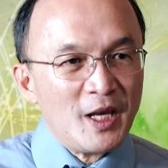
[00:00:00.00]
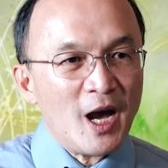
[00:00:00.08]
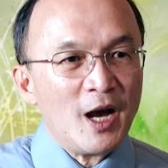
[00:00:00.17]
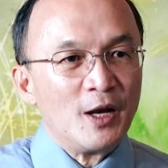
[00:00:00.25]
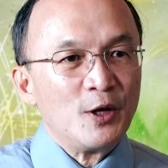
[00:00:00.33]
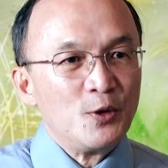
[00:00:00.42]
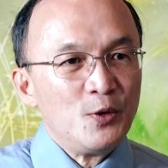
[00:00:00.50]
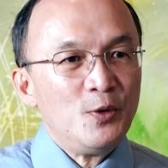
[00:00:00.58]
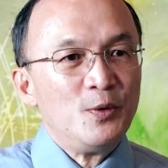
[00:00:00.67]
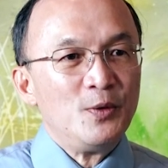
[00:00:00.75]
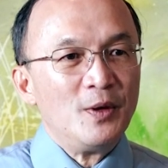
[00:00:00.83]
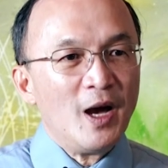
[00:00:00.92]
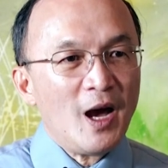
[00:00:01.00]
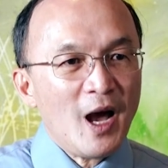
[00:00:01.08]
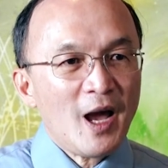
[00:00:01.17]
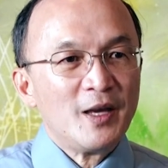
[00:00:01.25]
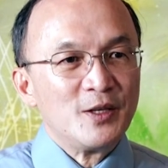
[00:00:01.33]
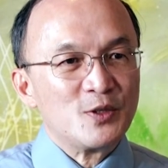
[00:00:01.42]
养育
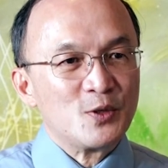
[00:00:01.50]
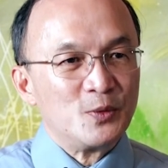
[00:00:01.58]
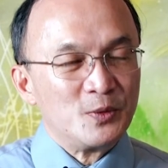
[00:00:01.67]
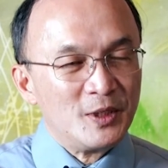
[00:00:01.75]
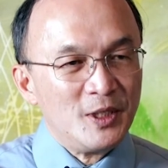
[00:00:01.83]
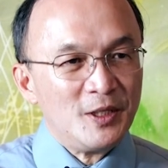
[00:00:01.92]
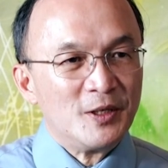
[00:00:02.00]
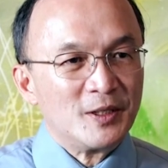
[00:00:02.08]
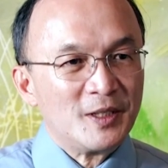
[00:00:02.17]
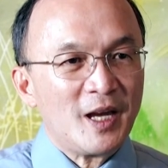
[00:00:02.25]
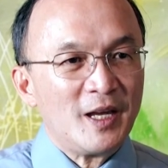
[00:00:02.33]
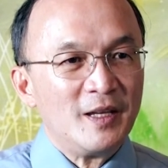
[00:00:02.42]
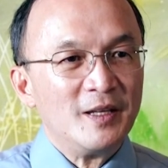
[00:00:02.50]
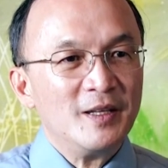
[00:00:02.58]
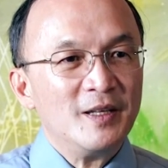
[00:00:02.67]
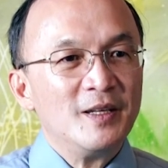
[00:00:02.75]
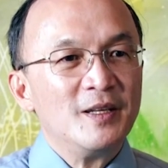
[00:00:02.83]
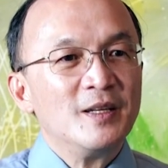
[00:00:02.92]
爱主第二代
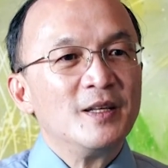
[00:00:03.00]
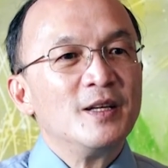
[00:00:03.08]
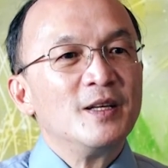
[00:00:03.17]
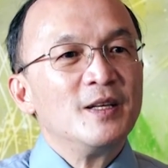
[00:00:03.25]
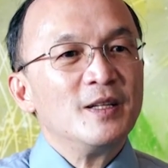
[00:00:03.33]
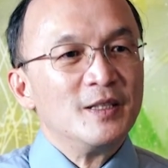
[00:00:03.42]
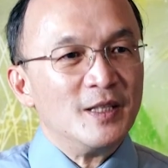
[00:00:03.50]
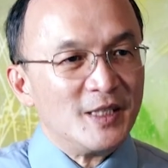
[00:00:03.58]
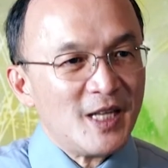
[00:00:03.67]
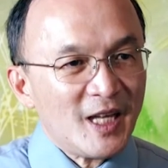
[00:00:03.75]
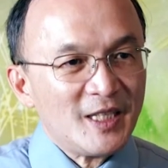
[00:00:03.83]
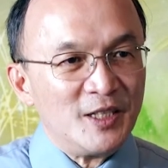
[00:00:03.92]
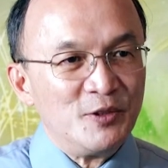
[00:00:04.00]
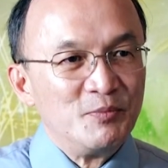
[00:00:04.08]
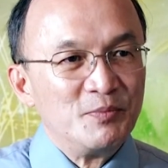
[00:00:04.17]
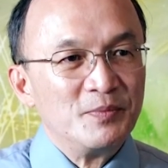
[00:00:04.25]
的家庭。